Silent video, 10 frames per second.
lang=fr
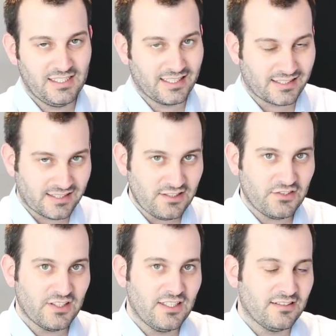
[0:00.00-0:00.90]
La
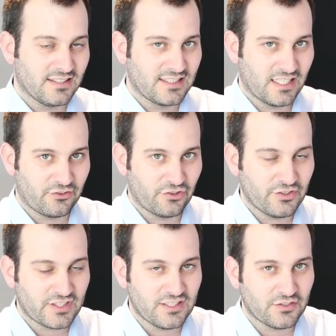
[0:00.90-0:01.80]
crise, c'est quelque
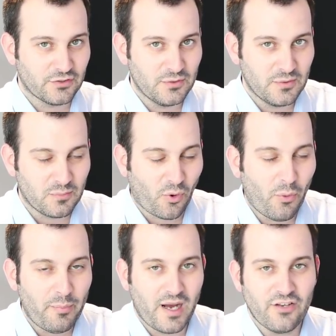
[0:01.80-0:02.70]
chose qui se
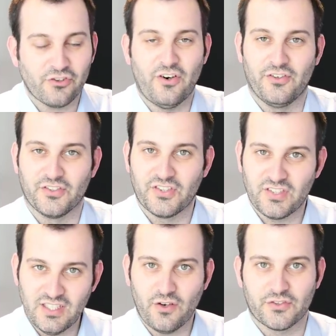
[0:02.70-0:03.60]
propage en
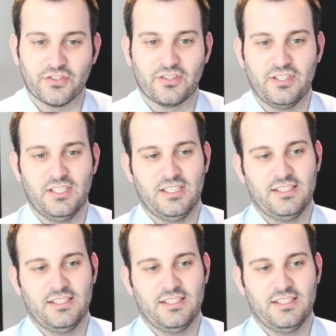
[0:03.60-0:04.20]
silence.